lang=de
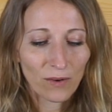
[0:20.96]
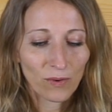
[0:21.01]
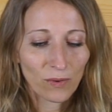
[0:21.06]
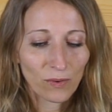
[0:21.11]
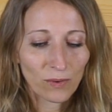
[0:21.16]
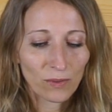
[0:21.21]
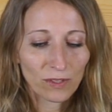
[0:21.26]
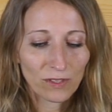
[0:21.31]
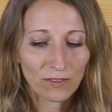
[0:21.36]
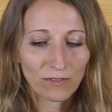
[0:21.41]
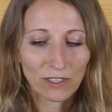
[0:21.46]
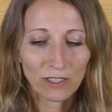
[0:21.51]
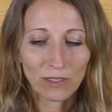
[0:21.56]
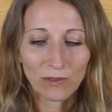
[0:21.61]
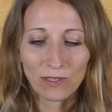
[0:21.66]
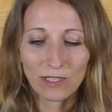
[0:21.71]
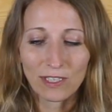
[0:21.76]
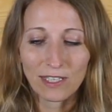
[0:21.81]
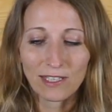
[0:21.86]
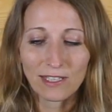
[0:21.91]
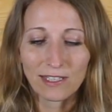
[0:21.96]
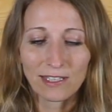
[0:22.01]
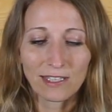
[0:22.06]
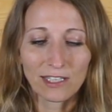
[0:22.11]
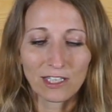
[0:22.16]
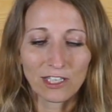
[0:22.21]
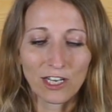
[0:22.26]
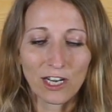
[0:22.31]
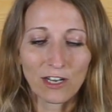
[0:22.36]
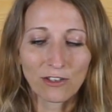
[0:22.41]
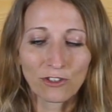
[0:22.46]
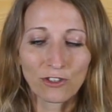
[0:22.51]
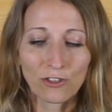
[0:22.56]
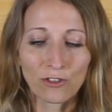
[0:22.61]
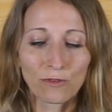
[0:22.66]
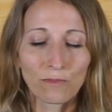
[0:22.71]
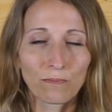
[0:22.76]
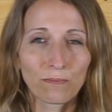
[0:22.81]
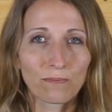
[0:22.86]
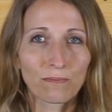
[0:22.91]
und wie du siehst, die schauen
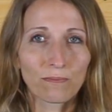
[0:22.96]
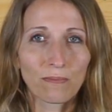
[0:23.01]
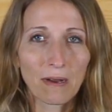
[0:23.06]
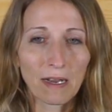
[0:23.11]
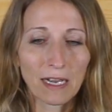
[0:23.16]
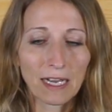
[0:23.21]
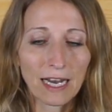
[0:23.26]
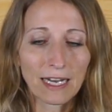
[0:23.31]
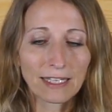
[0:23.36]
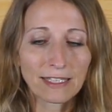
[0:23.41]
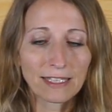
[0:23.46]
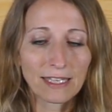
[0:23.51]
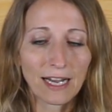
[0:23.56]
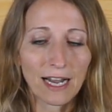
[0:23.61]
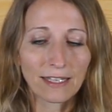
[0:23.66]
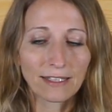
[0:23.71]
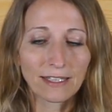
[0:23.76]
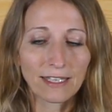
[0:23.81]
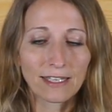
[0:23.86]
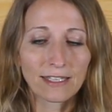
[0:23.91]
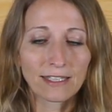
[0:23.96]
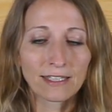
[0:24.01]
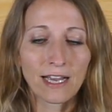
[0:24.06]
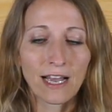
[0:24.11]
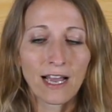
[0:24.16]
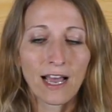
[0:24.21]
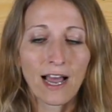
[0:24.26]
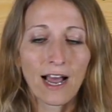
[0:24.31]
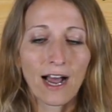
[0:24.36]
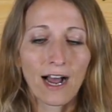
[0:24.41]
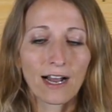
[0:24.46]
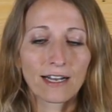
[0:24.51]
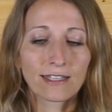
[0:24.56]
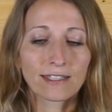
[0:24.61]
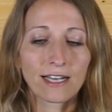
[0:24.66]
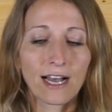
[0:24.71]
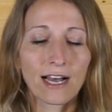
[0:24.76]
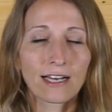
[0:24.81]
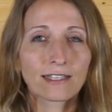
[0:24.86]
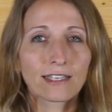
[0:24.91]
schon ganz anders
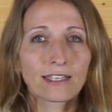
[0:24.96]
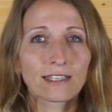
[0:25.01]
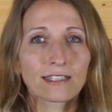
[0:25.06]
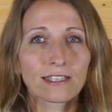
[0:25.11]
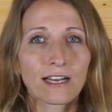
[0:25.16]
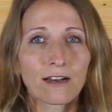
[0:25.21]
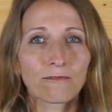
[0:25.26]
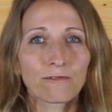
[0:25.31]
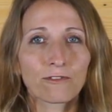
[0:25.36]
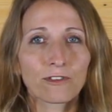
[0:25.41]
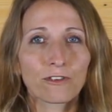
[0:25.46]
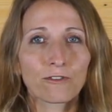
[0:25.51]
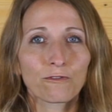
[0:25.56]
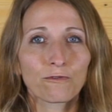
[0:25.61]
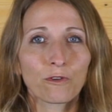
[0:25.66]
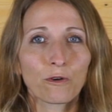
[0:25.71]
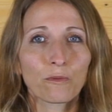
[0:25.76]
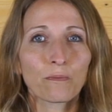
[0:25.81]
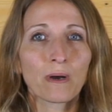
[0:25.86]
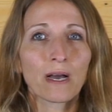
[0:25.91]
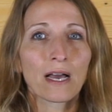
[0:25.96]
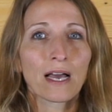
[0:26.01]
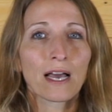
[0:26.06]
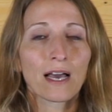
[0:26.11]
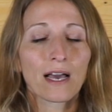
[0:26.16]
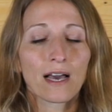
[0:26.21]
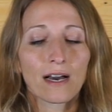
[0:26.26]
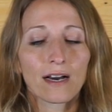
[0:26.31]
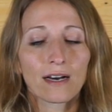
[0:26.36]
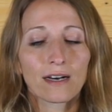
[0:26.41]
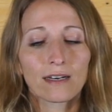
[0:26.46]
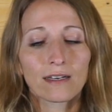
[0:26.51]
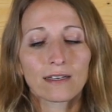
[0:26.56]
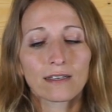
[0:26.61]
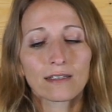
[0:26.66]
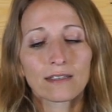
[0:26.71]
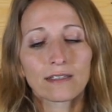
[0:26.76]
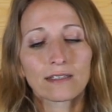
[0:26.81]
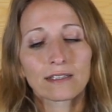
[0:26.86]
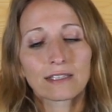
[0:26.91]
als andere Zapfen vom
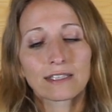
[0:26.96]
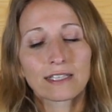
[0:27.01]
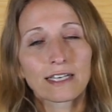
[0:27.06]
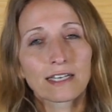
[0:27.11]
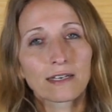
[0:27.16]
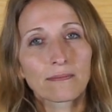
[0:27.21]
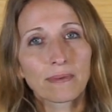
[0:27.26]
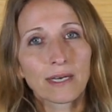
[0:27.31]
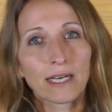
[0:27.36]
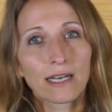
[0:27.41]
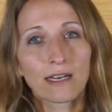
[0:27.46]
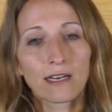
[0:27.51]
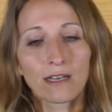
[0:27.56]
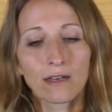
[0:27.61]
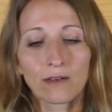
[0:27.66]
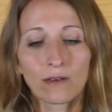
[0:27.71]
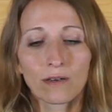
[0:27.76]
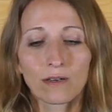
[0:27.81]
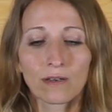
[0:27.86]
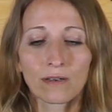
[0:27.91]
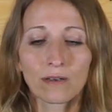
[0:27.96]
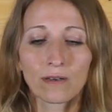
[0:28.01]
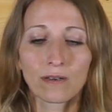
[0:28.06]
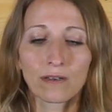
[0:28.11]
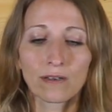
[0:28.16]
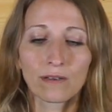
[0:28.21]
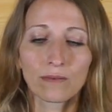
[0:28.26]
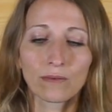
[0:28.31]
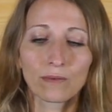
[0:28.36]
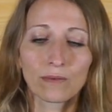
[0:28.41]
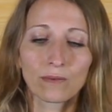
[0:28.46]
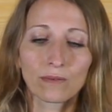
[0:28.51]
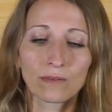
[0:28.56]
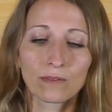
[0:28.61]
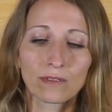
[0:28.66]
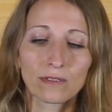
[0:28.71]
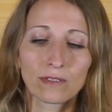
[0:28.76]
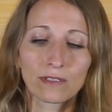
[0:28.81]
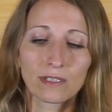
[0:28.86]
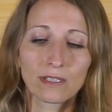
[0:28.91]
äh, Zirbel
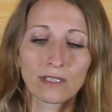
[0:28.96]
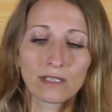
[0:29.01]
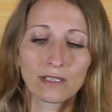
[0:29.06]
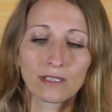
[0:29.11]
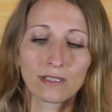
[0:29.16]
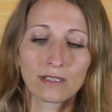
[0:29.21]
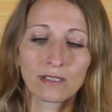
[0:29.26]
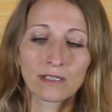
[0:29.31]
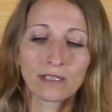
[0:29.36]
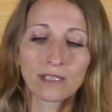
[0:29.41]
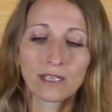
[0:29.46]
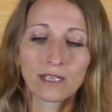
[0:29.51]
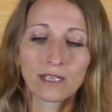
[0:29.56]
und äh,